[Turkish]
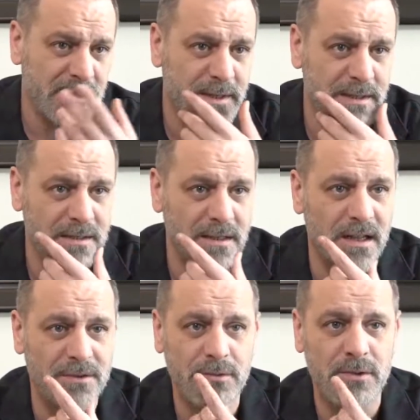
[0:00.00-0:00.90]
zaman
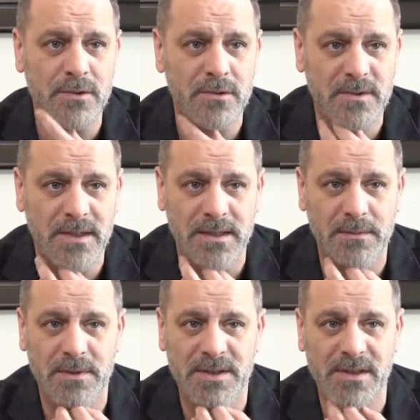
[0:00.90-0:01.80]
anlıyorsun
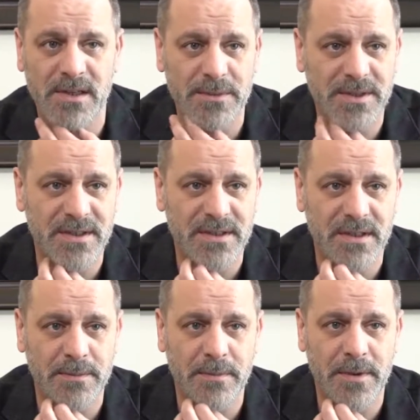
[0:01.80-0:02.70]
zaten başarılı bir iş
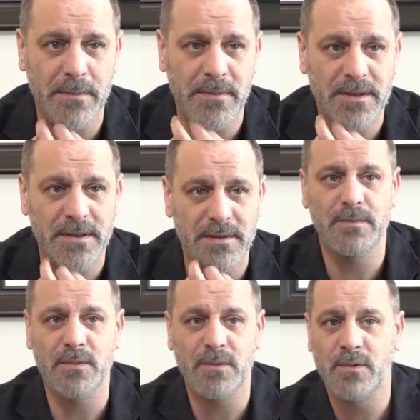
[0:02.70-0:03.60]
yapıp yapmadığını.
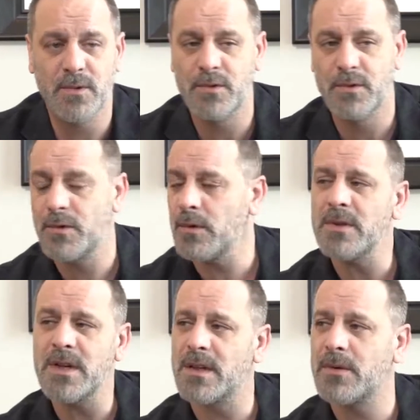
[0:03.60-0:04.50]
Gözüküyor
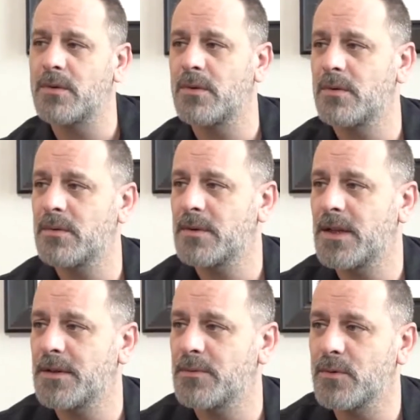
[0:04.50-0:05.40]
zaten o.
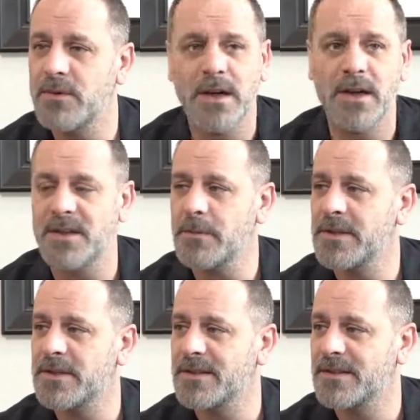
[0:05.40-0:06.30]
Yani ondan
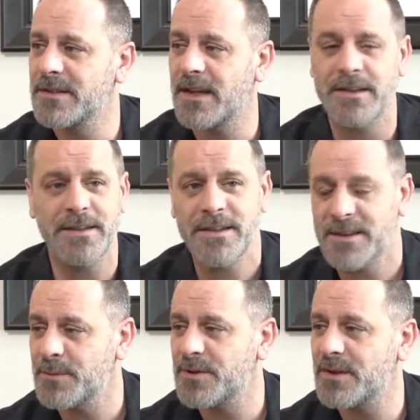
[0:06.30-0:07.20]
kaçamazsın. Yani
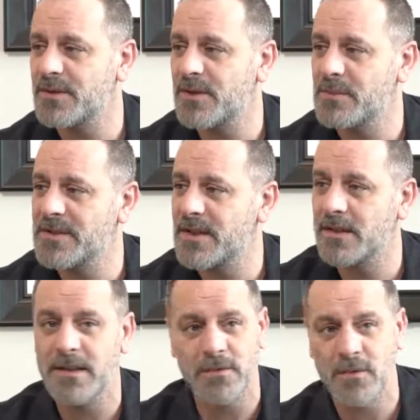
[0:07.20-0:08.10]
hiç kimseye
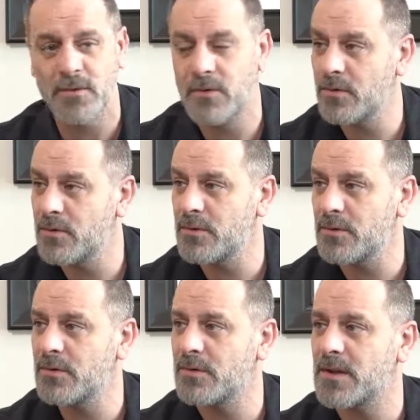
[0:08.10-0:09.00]
söylemesen de
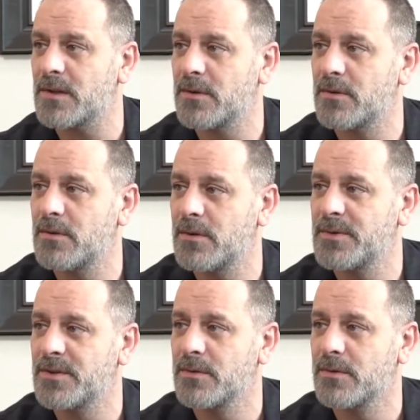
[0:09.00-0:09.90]
görürsün zaten öyle
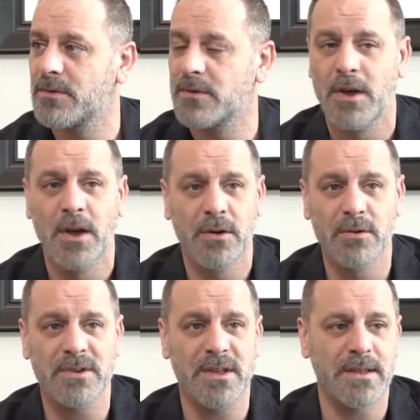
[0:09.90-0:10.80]
bir şey olduğunu.
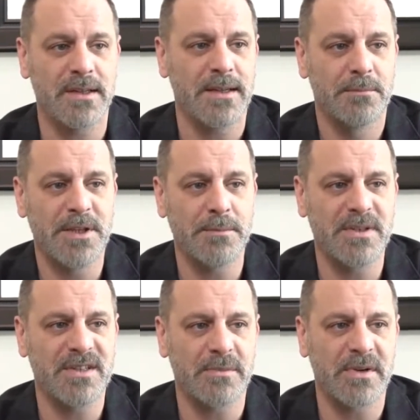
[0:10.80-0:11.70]
O yüzden de benim
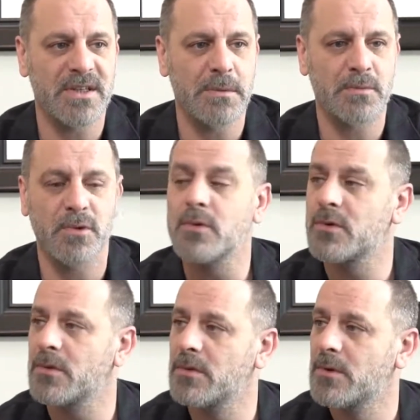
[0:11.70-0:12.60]
bir işe başlamam çok
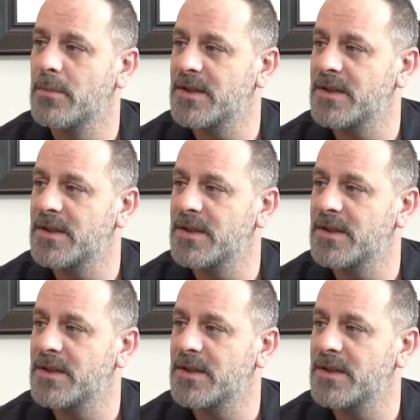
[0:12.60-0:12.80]
zor oluyor.